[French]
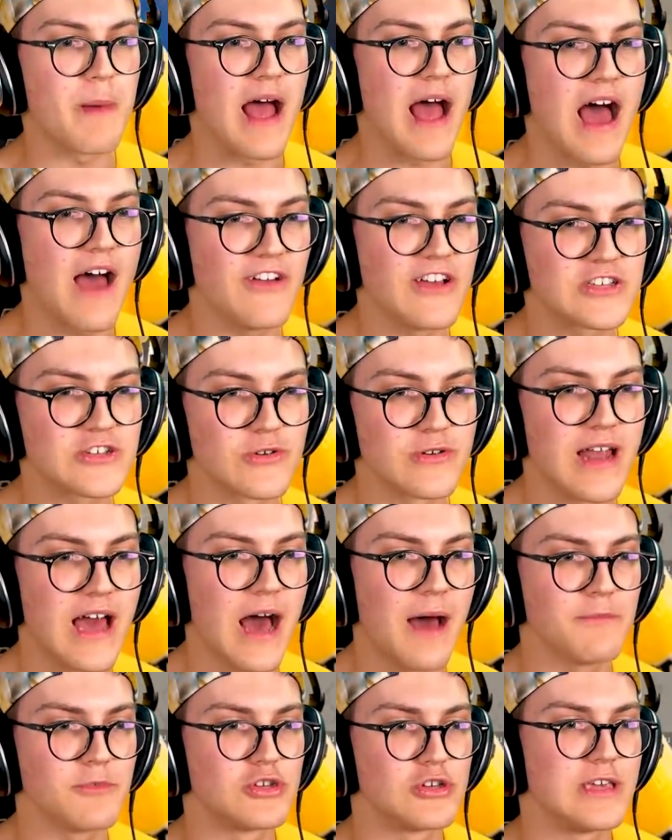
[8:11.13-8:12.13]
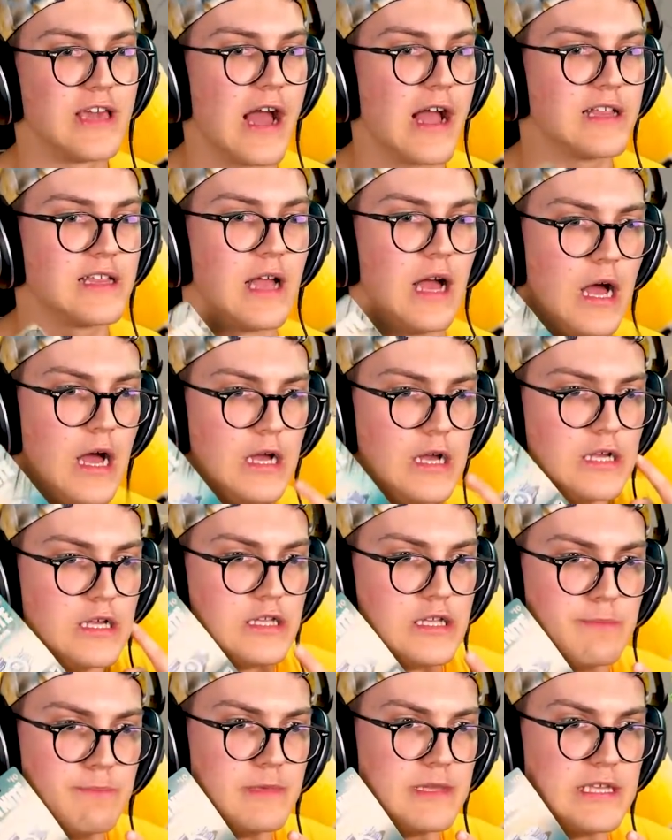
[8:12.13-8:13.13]
1 avec son arme, tu gagnes
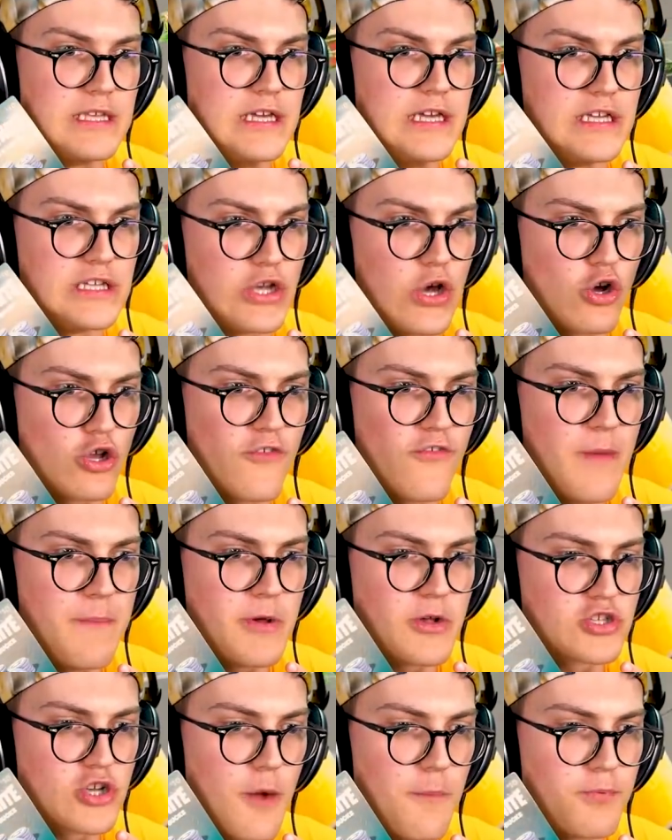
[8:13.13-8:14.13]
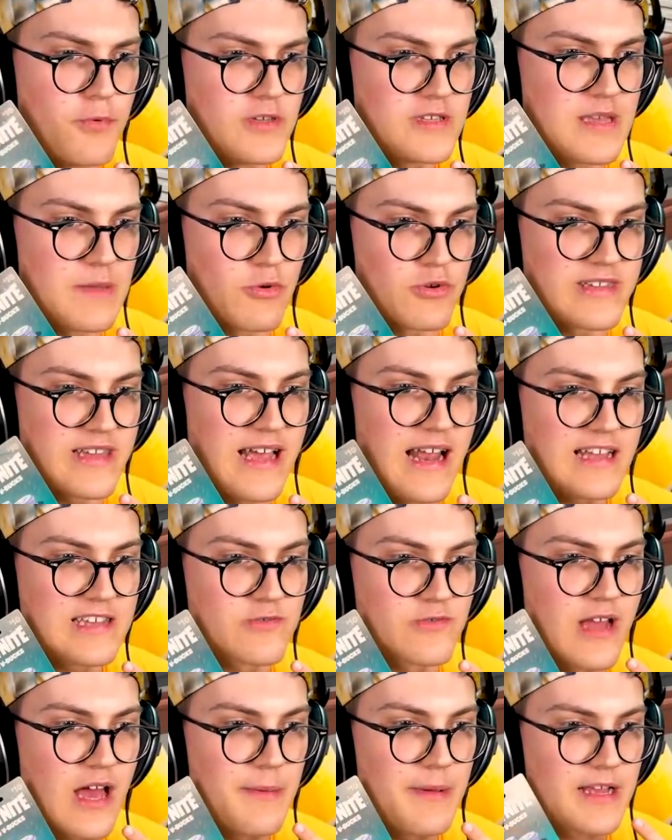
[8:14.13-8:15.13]
10 euros de v en plus C'est bon, elle a
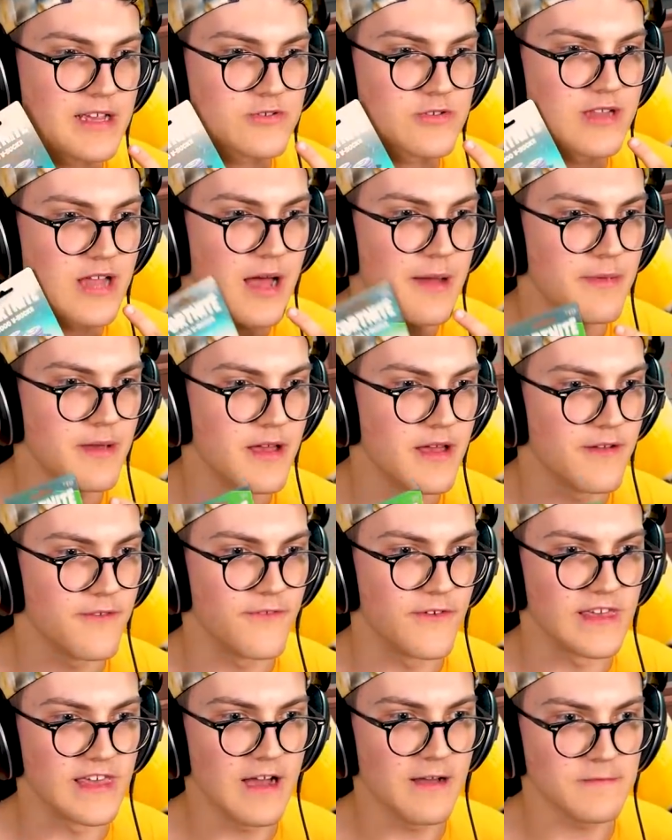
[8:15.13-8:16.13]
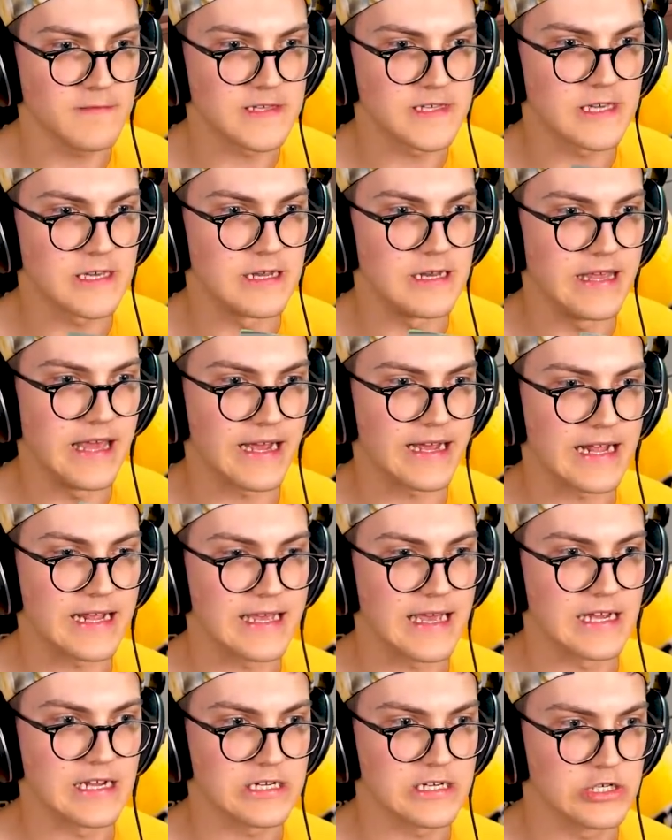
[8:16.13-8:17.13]
son arme, elle a son arme Fais gaffe, parce qu'il y a
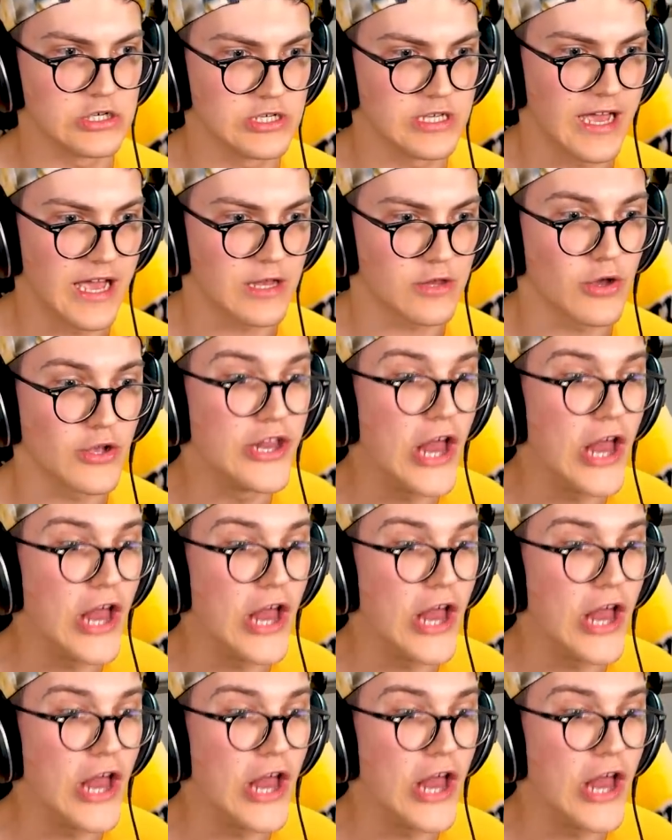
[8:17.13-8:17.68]
quelqu'un juste derrière toi